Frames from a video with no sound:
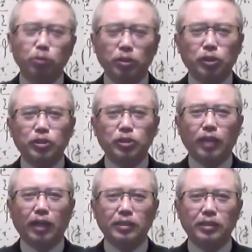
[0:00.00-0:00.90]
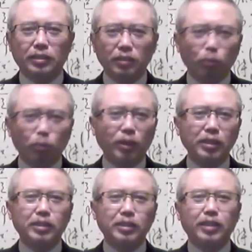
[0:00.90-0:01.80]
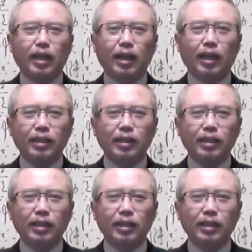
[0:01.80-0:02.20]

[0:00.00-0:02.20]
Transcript: 事啊，直观印象啊，